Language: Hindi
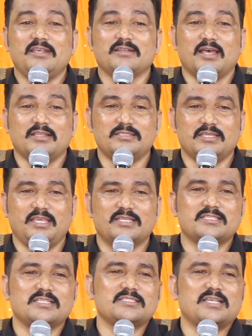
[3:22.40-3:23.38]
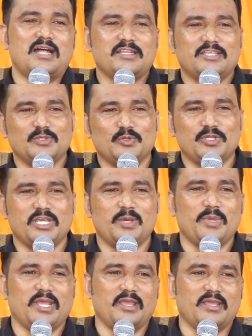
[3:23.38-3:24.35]
राज्य है एक संसार की दुनिया
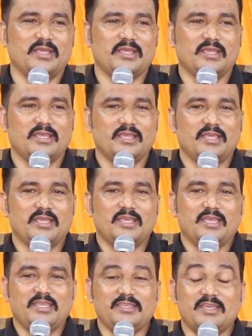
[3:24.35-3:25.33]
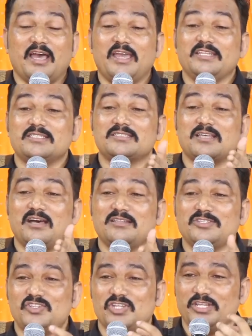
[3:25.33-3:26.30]
में है यहाँ
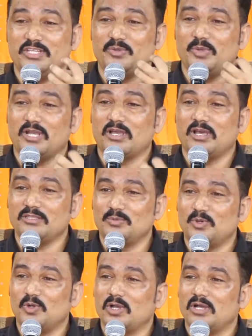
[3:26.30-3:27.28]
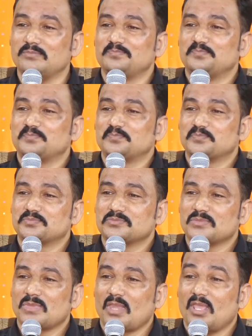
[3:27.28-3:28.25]
इंसान शरीर में ख़त्म होगा
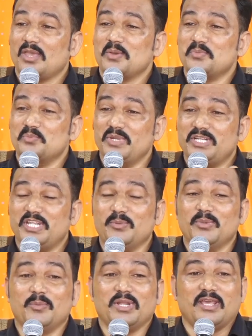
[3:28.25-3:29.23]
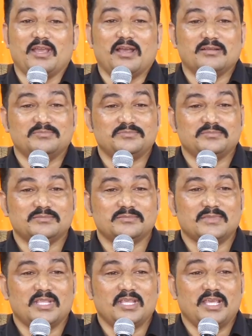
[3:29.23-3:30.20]
मिट्टी में मिलेगा
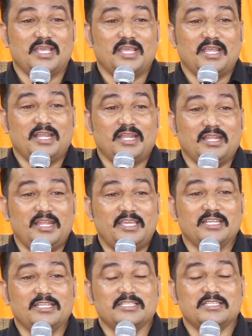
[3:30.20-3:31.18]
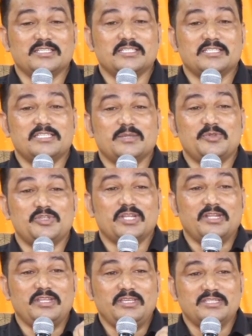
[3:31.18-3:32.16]
लेकिन जब
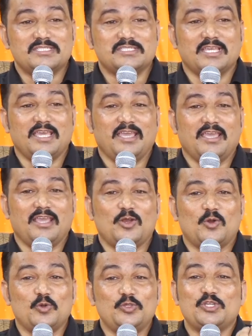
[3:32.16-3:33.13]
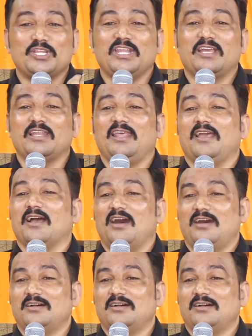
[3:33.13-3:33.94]
शरीर से कुछ निकलेगा